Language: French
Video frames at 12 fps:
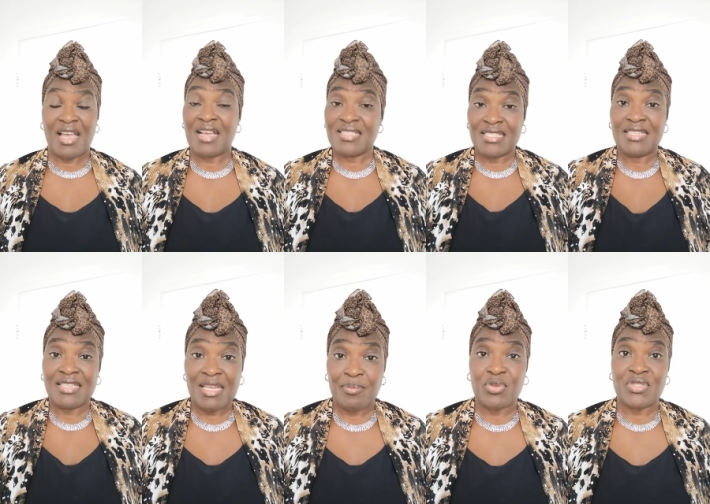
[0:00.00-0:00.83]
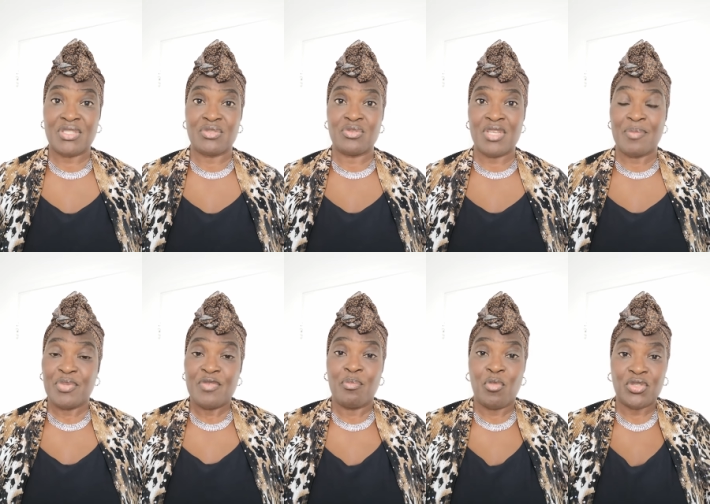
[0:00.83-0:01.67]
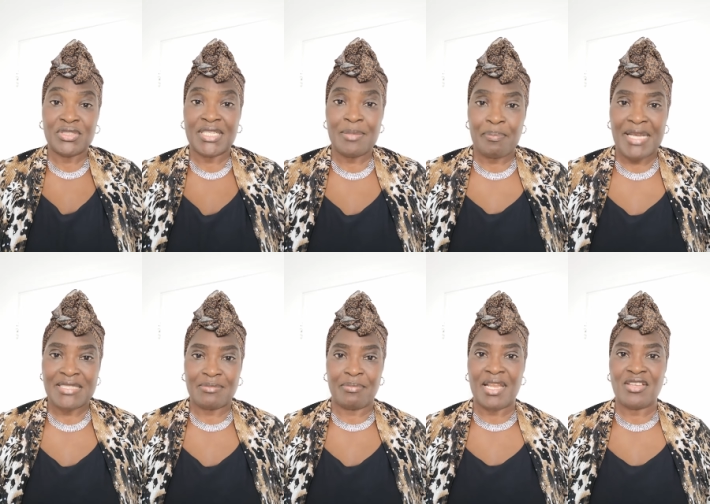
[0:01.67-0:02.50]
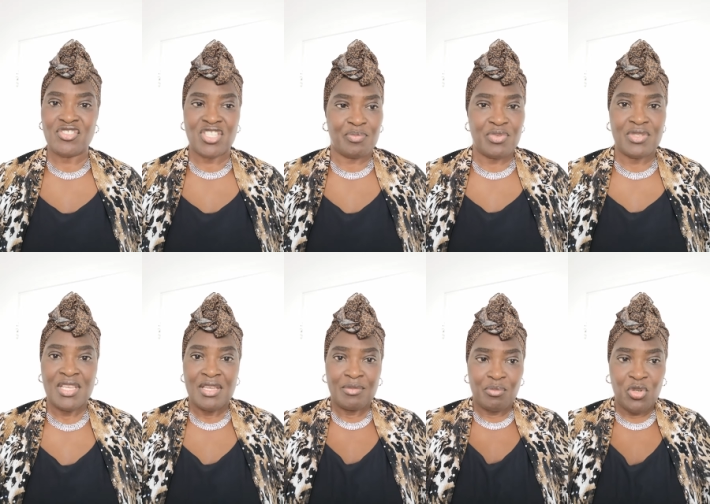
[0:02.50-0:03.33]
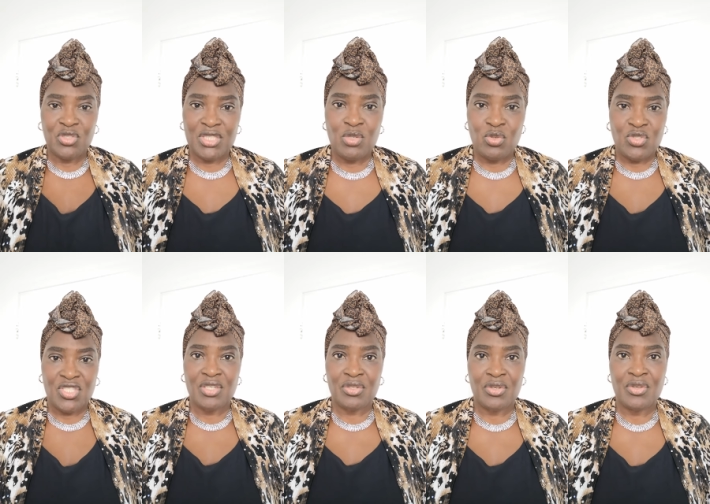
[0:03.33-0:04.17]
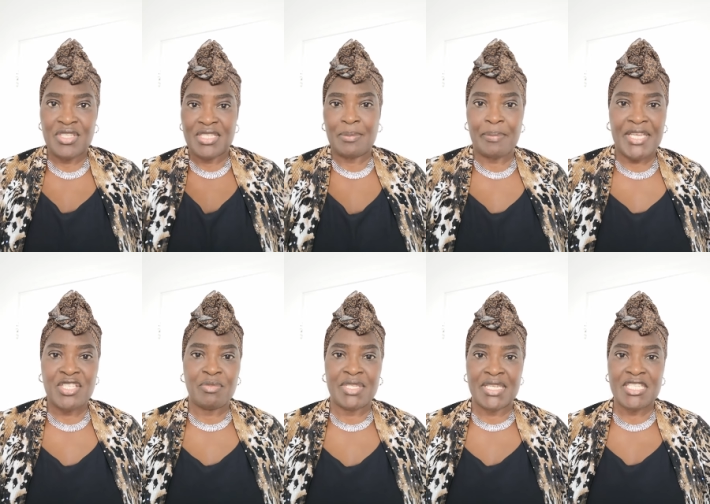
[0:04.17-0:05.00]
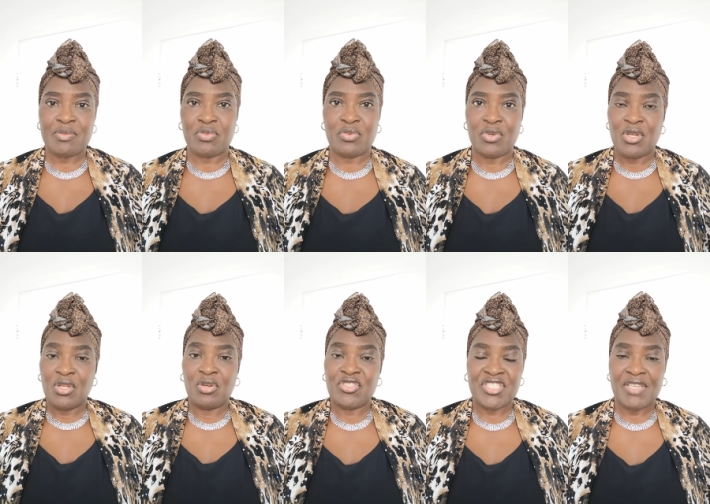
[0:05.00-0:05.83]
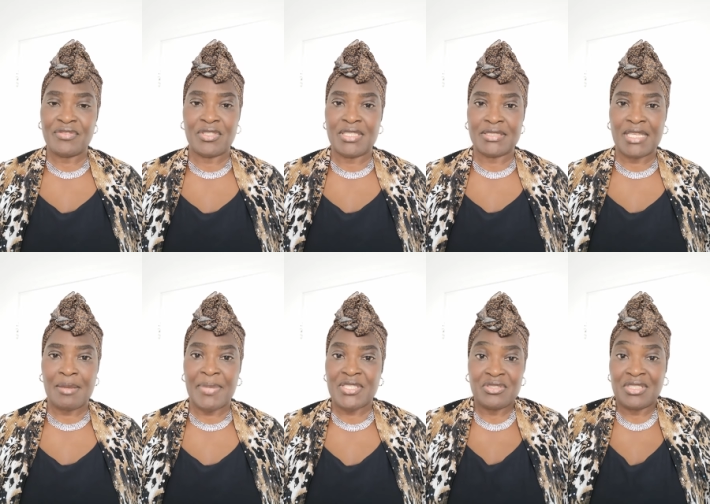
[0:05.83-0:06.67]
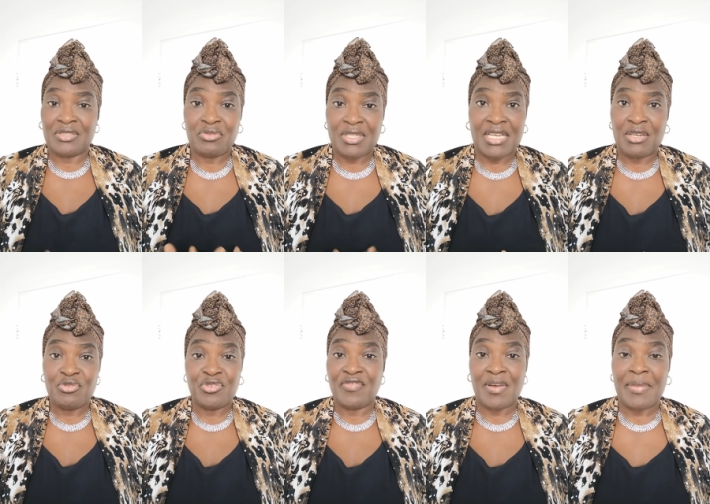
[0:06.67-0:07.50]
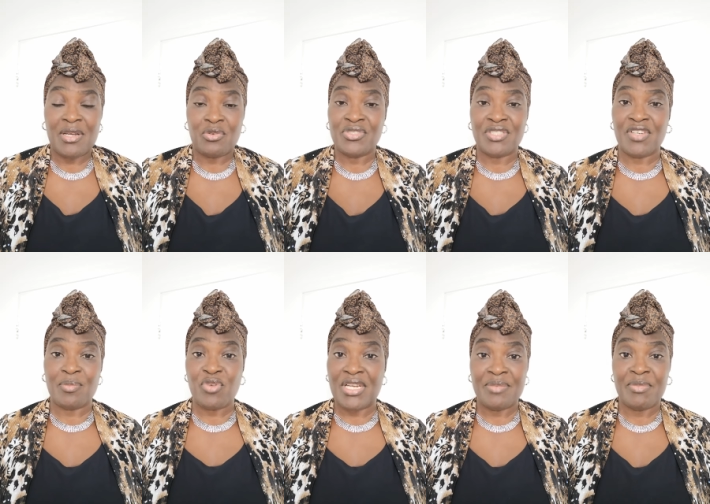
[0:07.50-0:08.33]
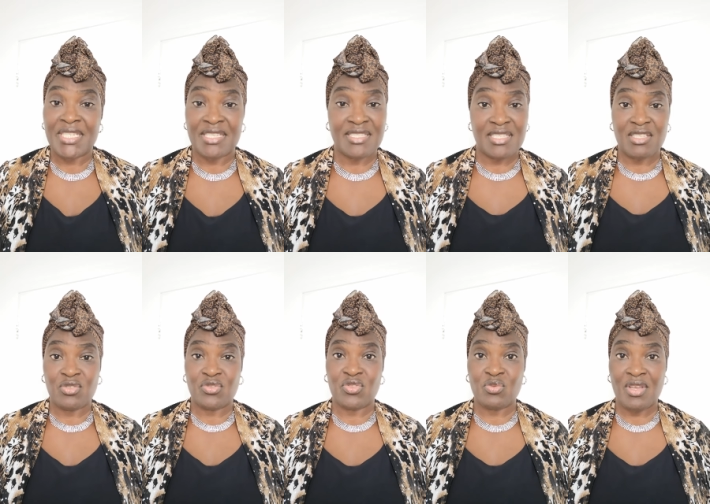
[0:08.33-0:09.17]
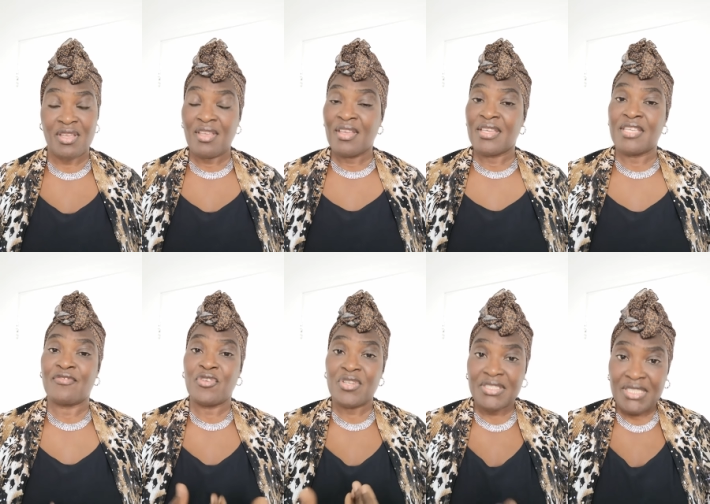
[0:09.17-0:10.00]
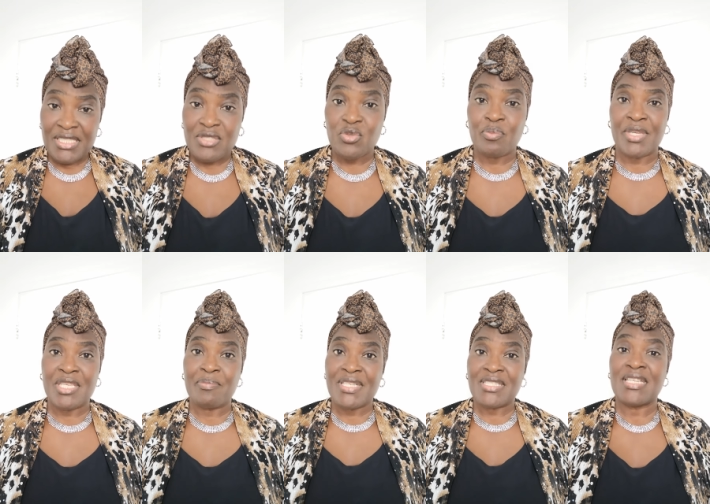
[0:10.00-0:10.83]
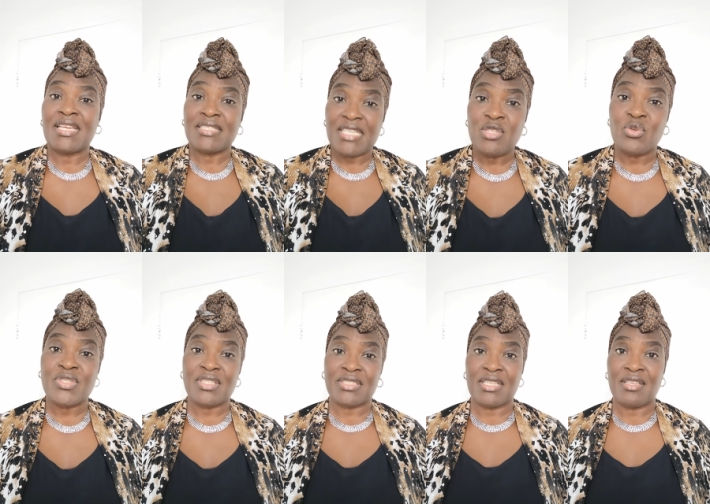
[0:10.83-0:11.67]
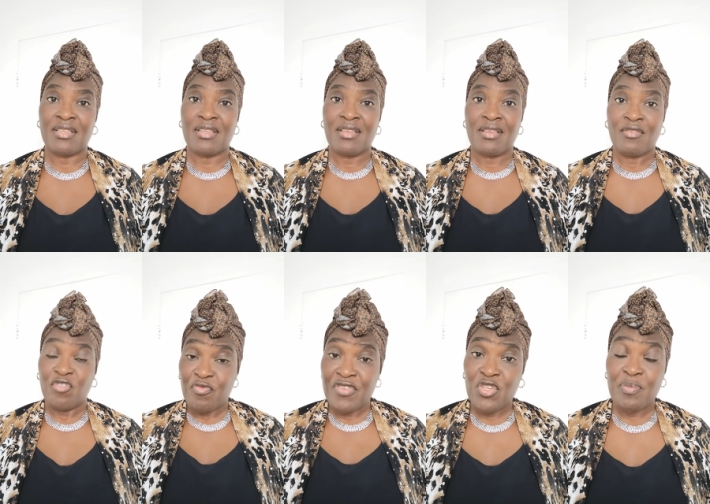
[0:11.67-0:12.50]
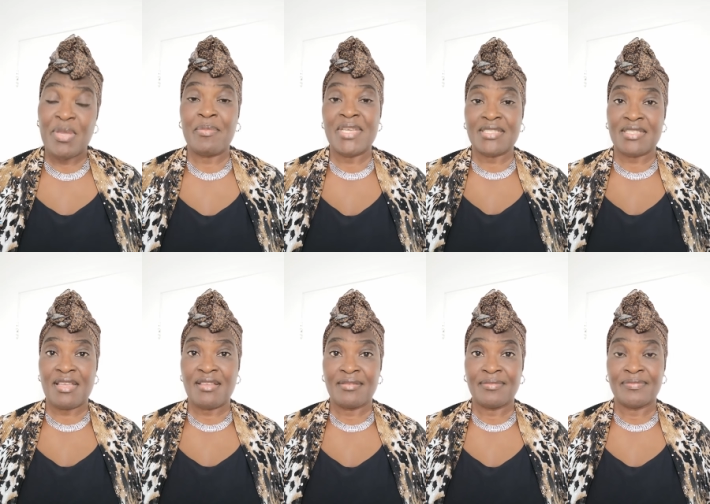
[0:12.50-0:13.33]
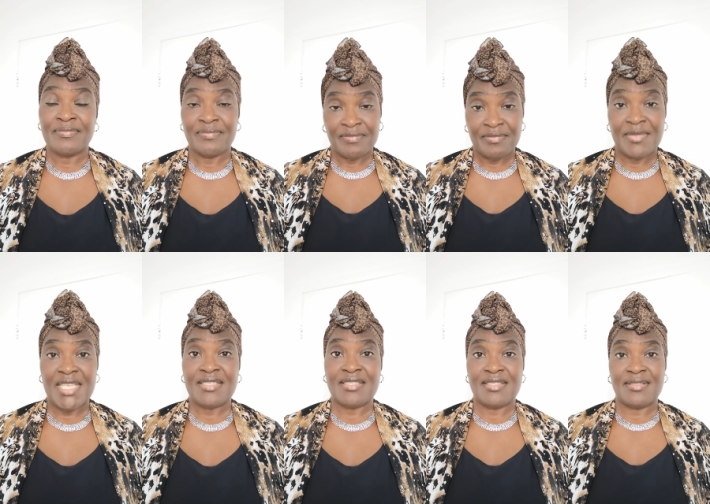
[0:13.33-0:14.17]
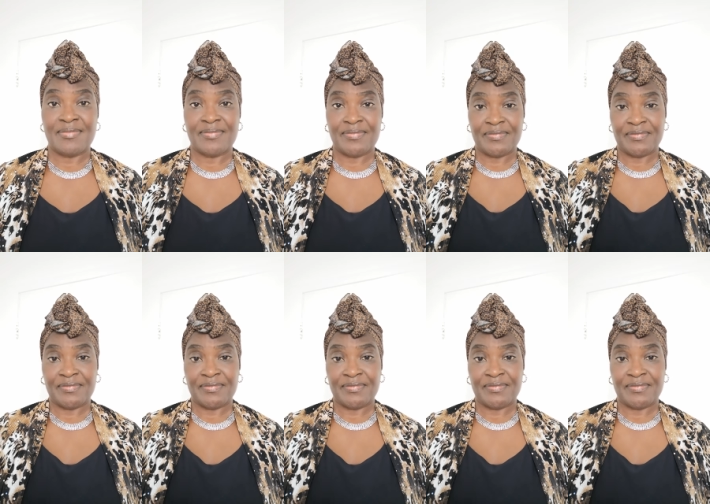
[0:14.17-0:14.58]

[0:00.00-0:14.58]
Accélérer la procédure et puis montrer patte blanche et puis montrer aux gens qu'il n'est pas une menace pour le chef de l'État parce que dans tous les cas, lui ne va pas en Côte d'Ivoire pour aller menacer qui que ce soit. Il veut rentrer dans son pays parce qu'il a été innocenté. Vous pouvez lui permettre ça Merci.